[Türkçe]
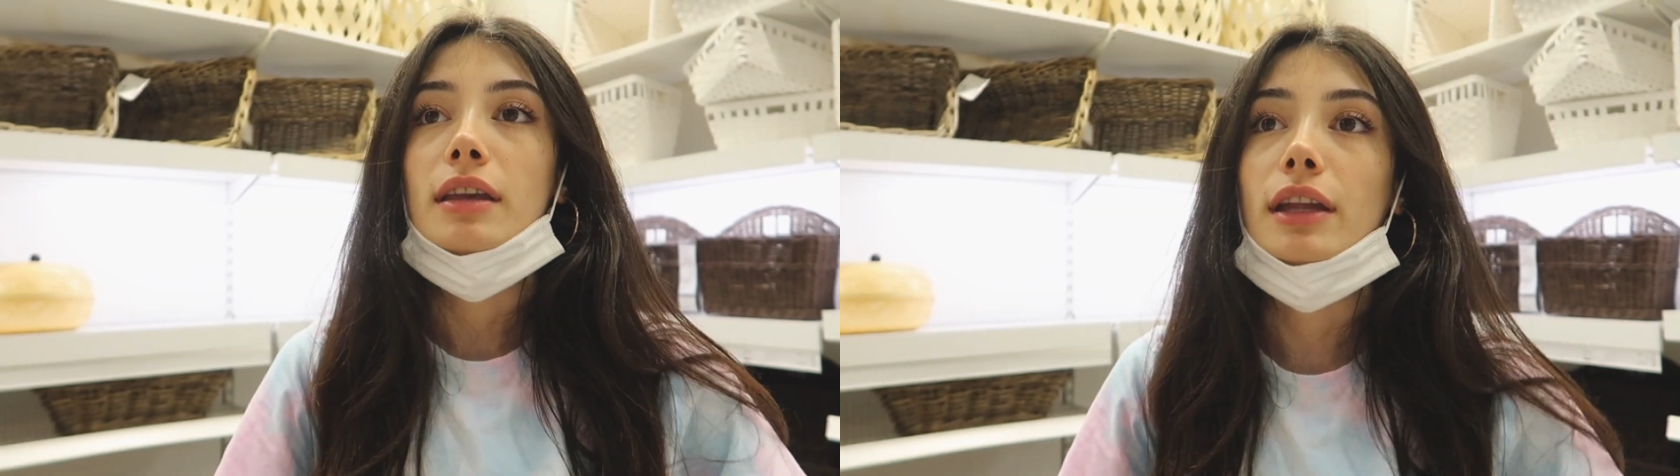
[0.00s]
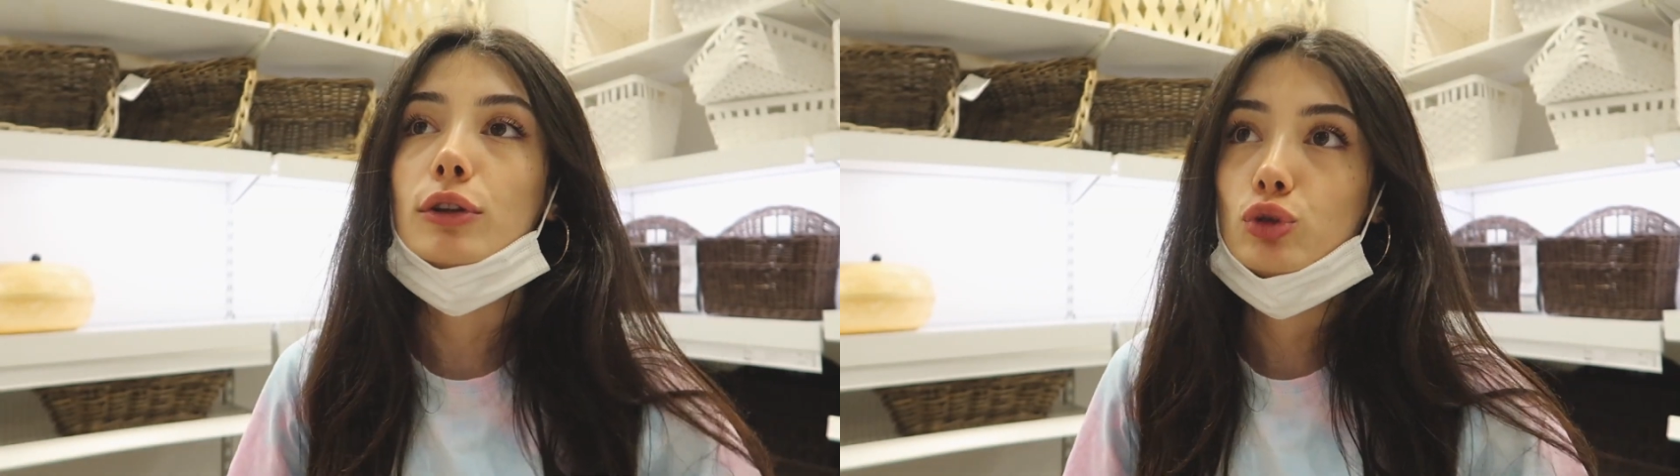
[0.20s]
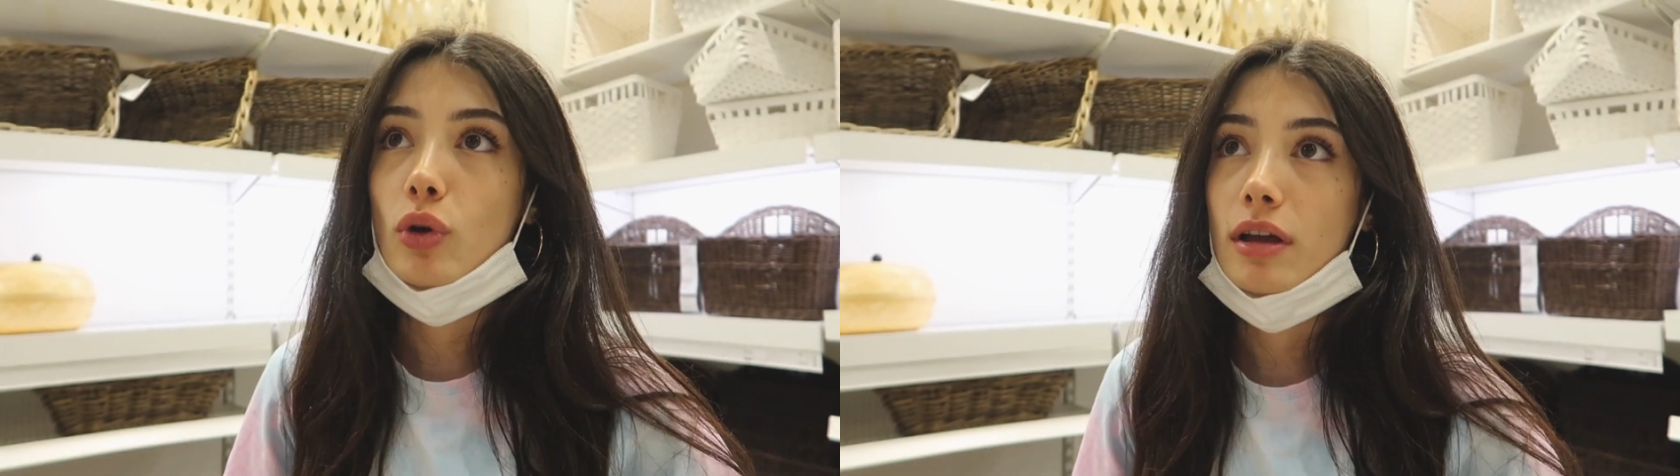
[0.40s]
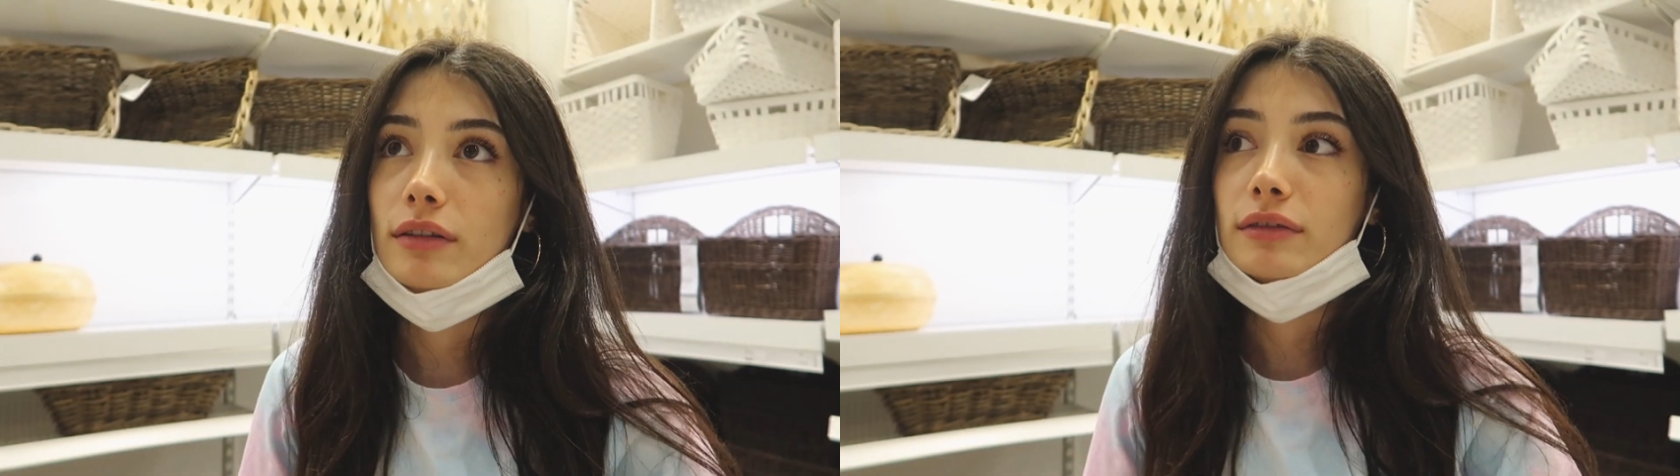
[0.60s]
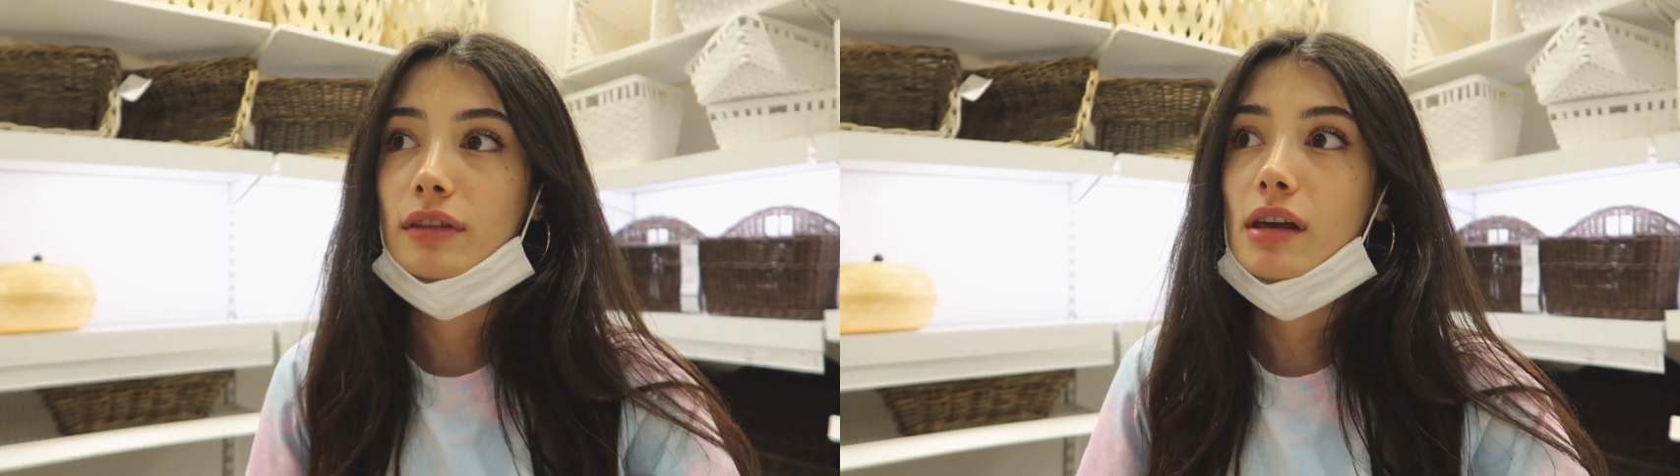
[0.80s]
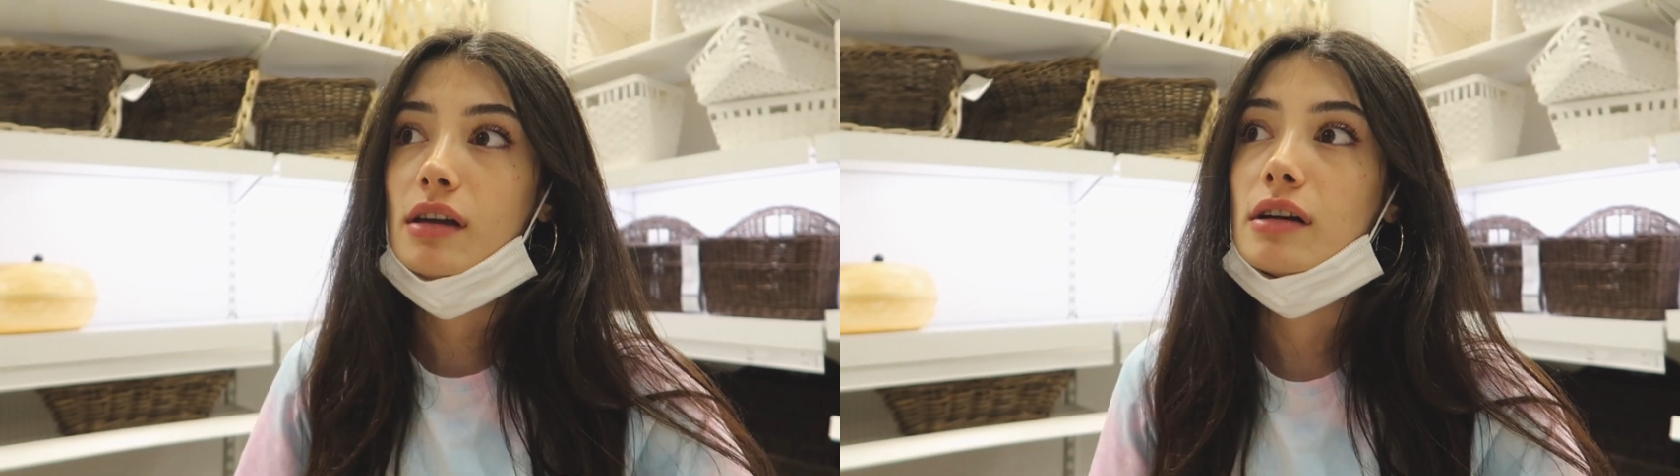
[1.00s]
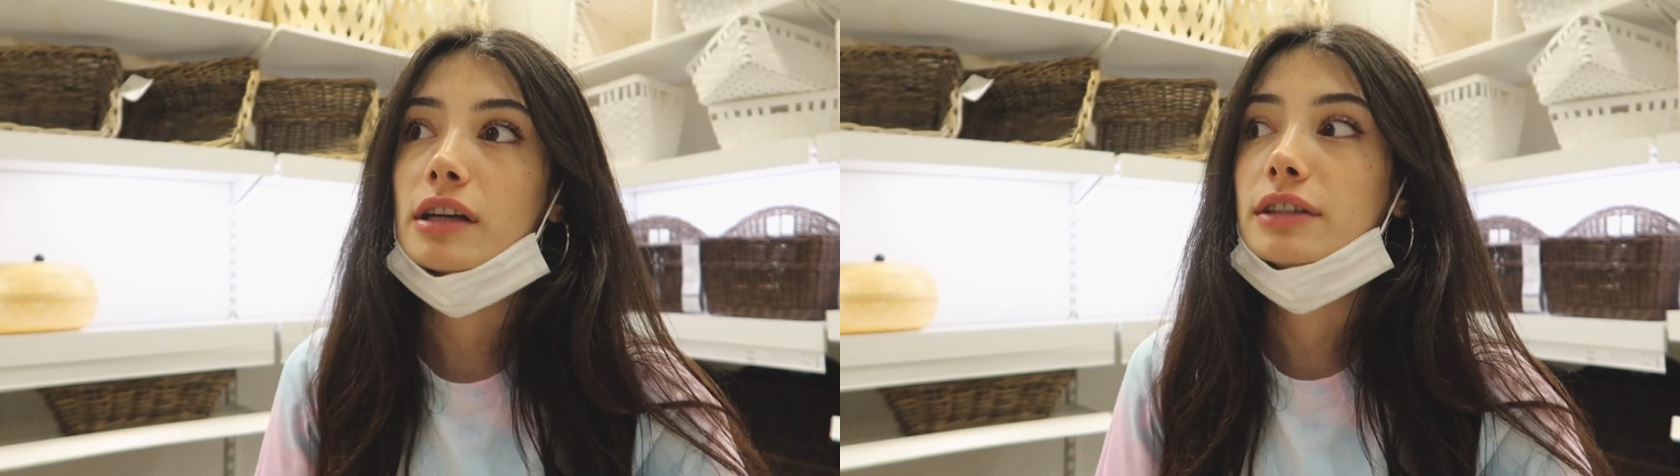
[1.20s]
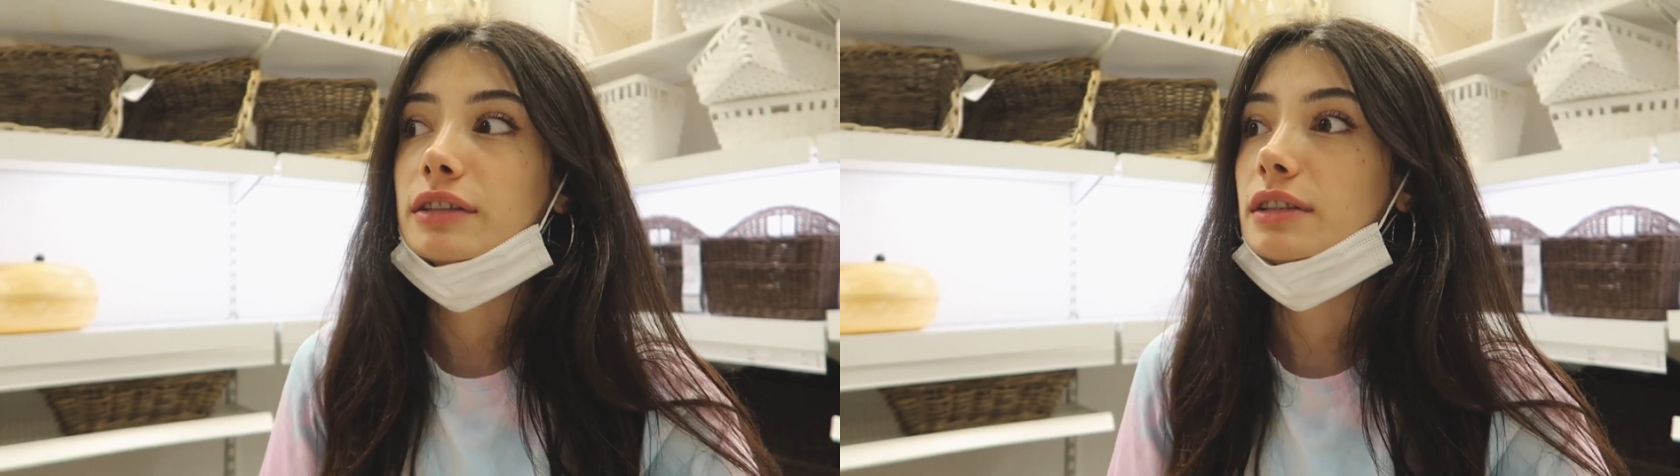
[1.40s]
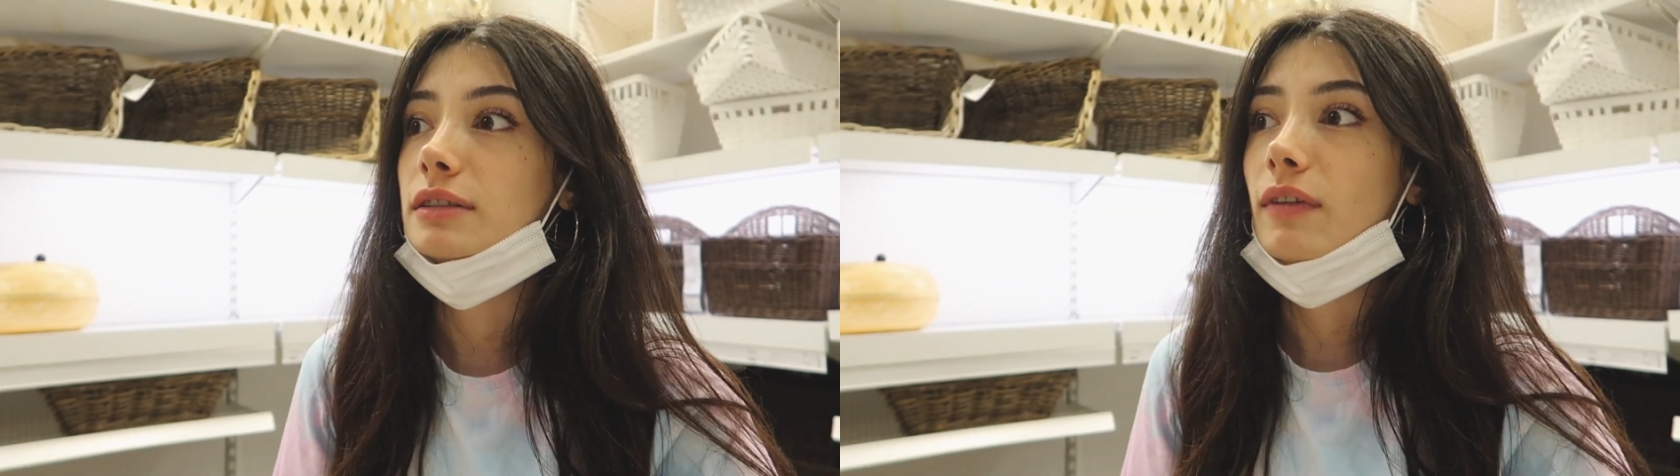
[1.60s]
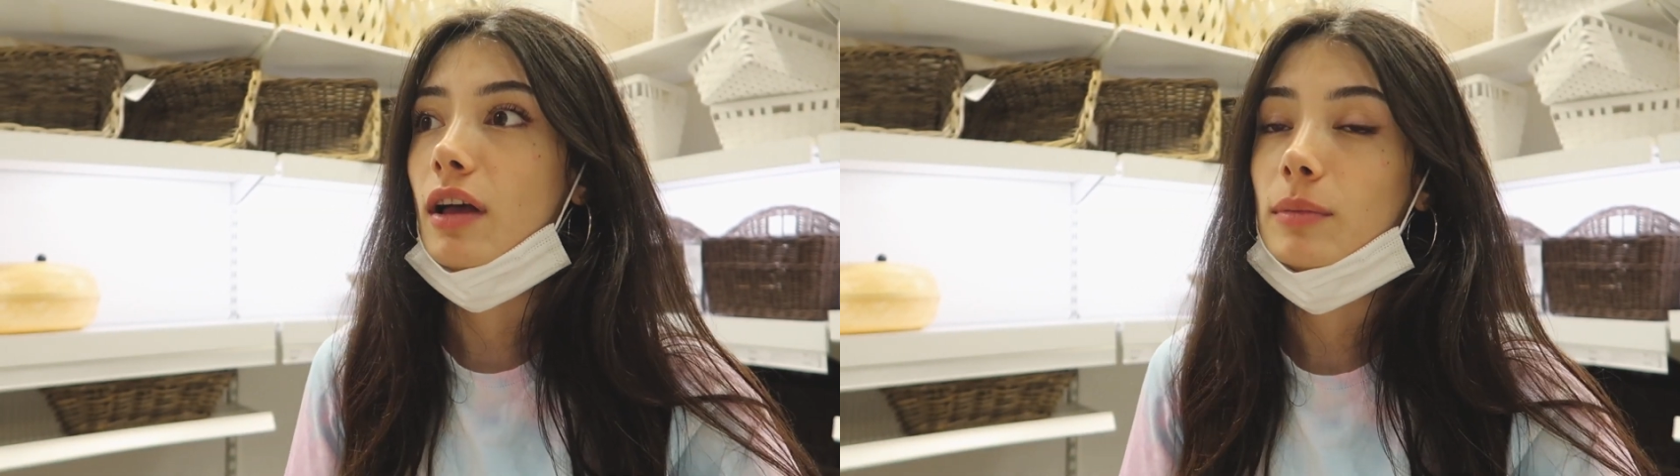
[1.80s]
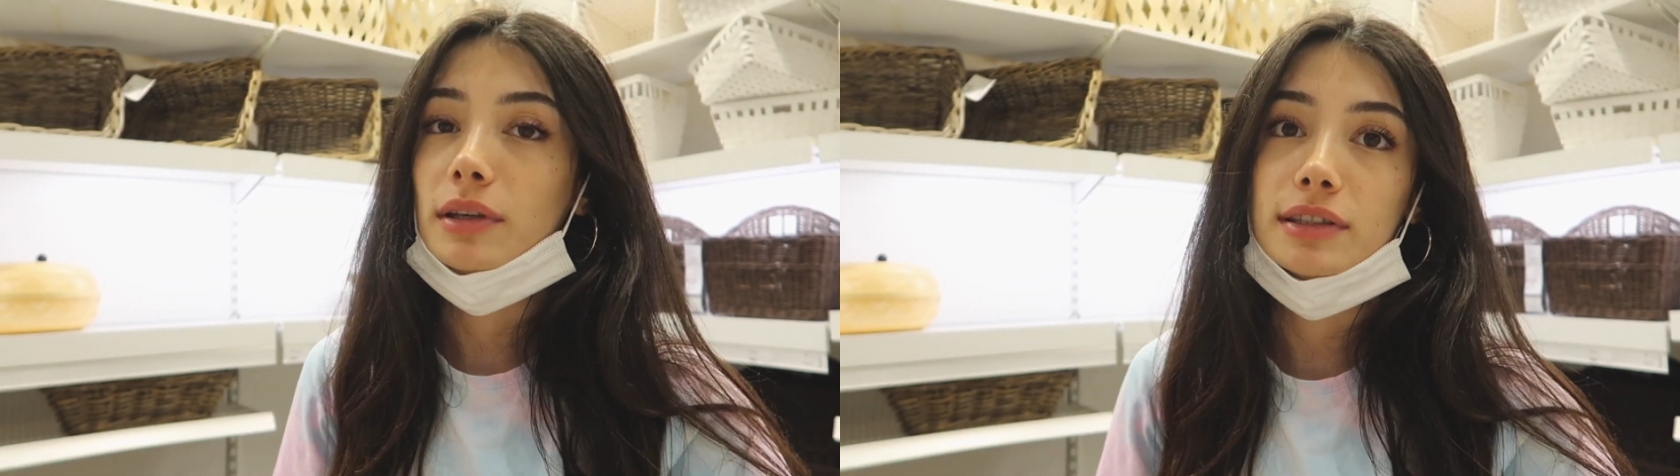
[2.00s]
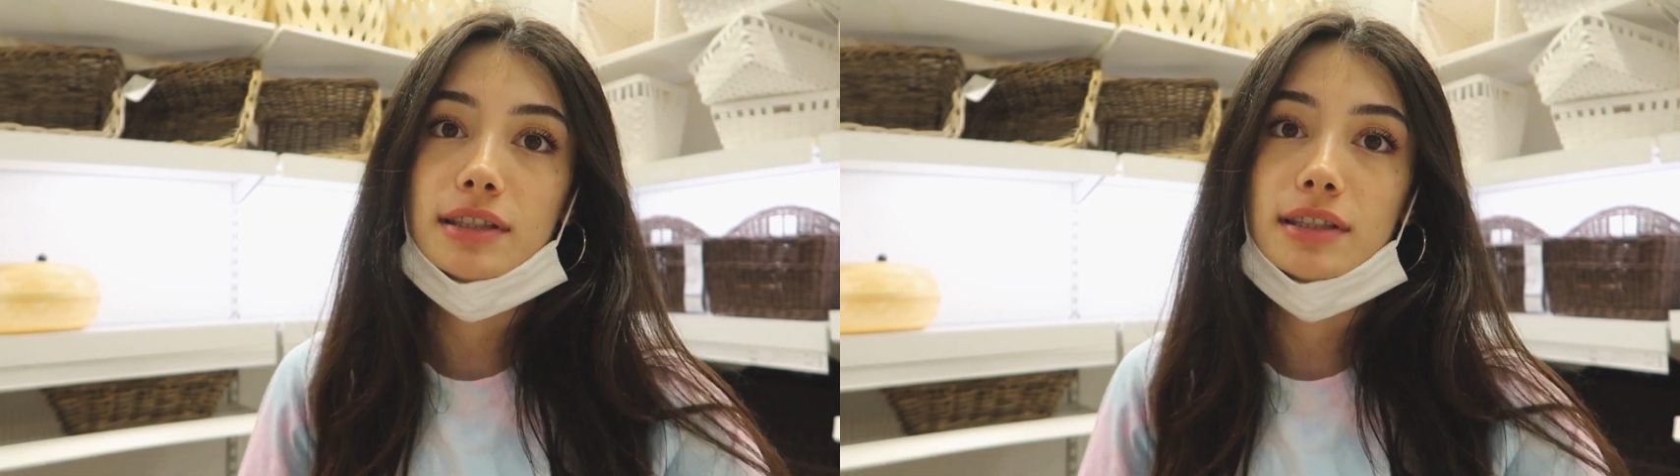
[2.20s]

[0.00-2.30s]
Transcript: Yani şu anda aradığım ve almak